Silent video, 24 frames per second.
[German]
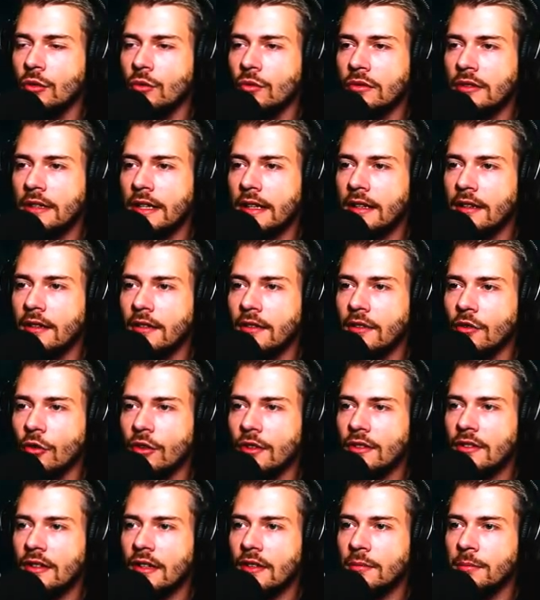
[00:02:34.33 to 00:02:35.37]
Und dann soll
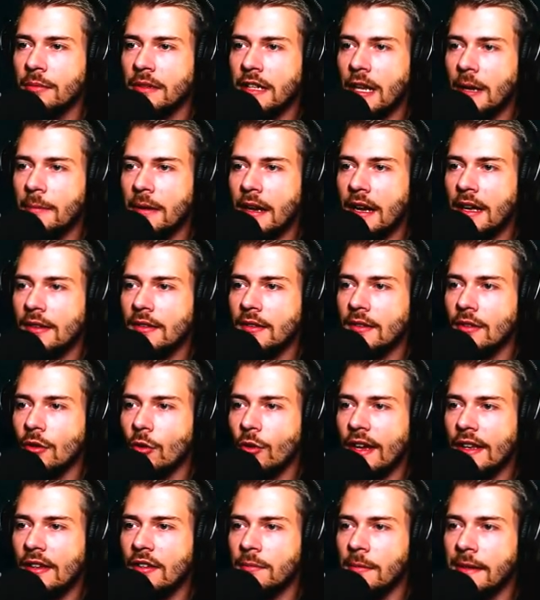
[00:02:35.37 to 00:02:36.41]
es das mit der Basis
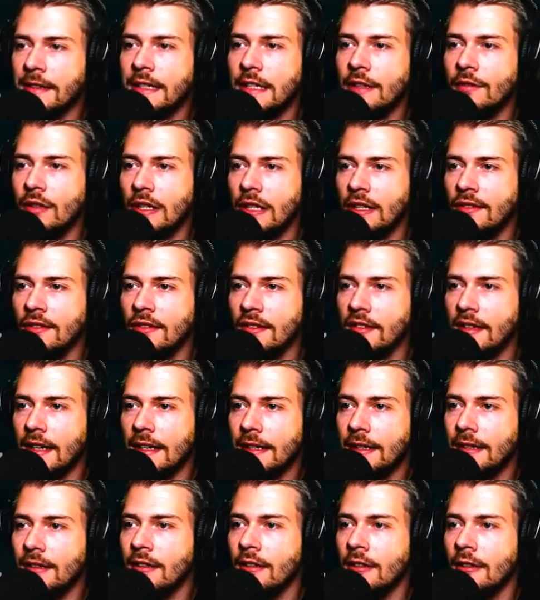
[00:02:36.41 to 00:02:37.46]
auch erstmal gewesen
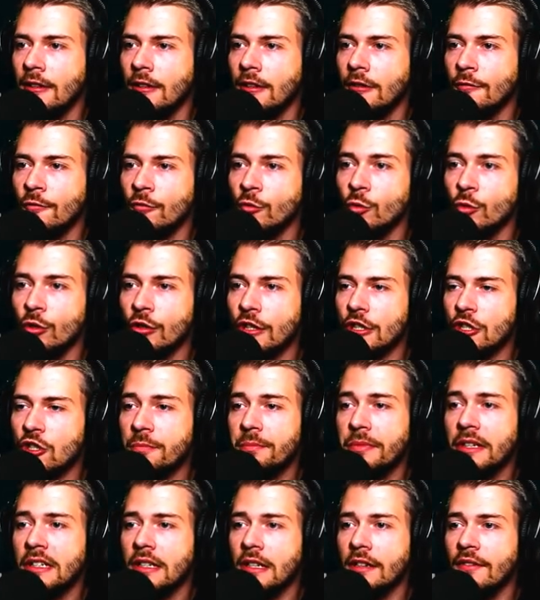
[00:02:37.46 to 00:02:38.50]
sein. Früher oder
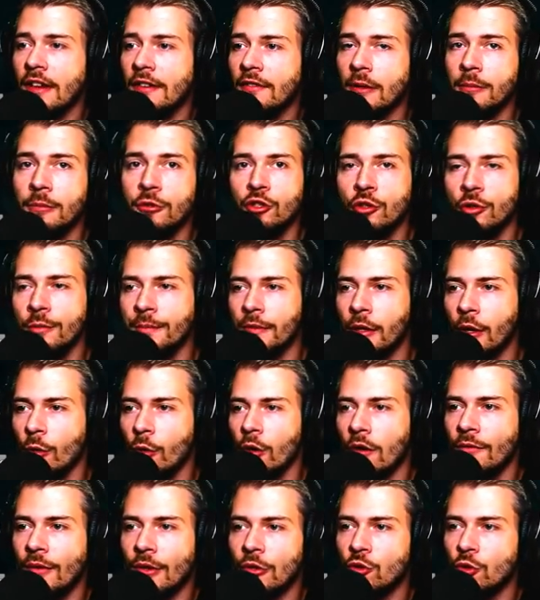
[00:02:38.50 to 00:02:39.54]
später werden wir bestimmt noch
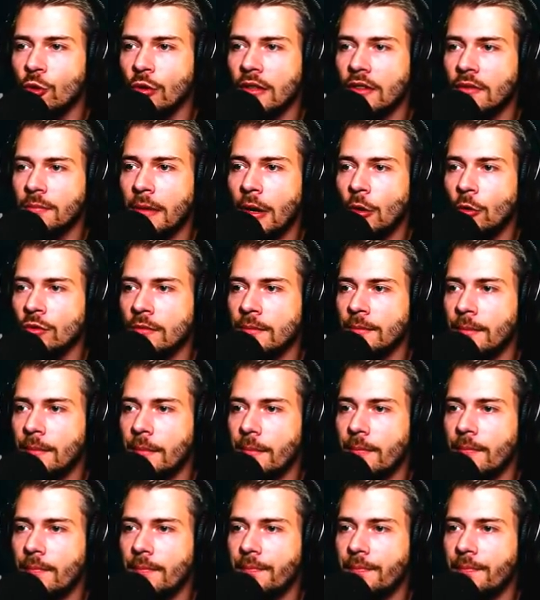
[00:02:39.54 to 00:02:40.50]
irgendwas Schönes bauen.